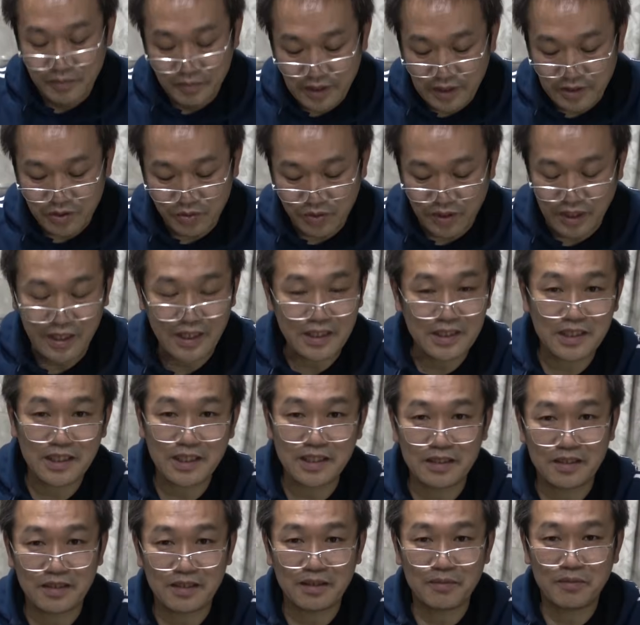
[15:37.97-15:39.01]
まあそんな感
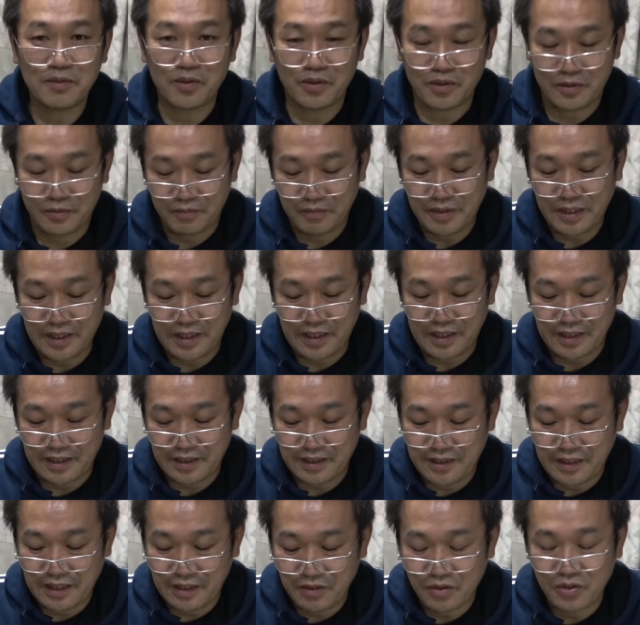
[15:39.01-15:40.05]
じ、うん、でもまあ
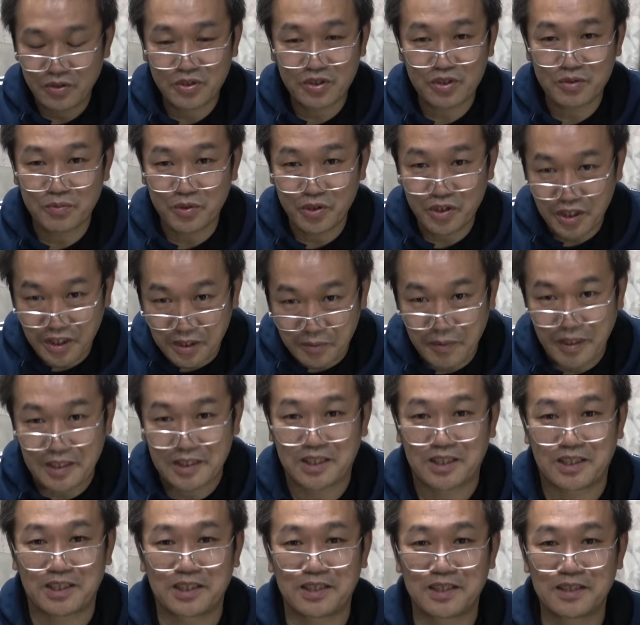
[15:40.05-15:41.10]
やるつもりでいま
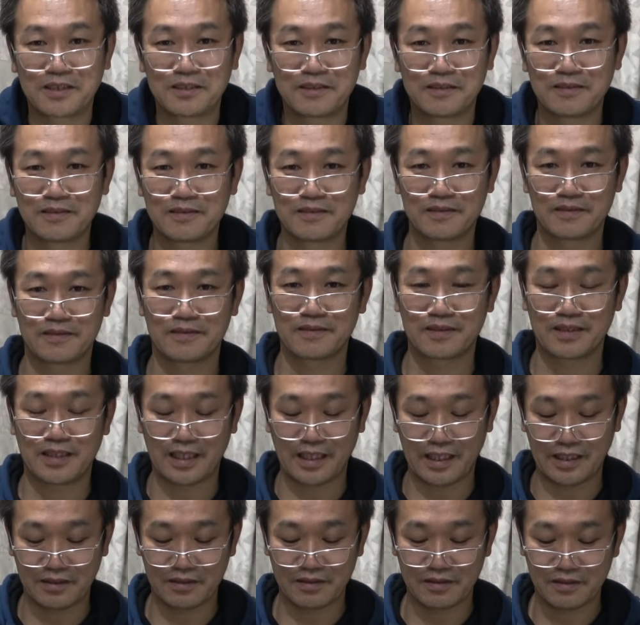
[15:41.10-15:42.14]
すわかりまし
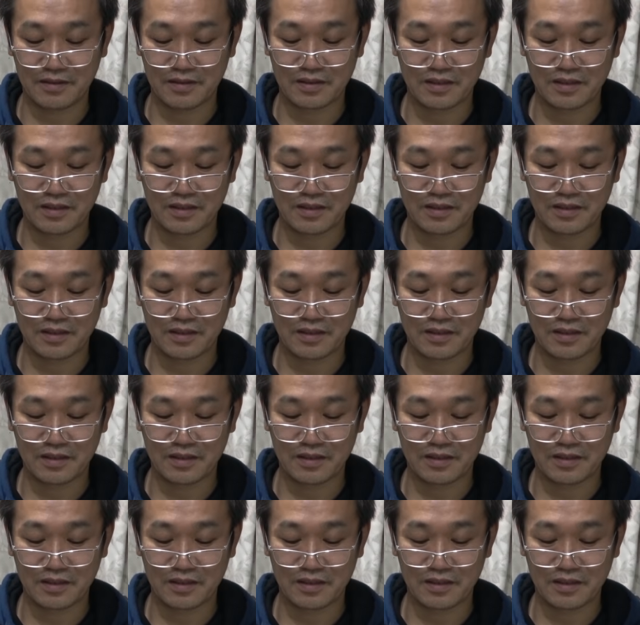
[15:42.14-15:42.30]
たはい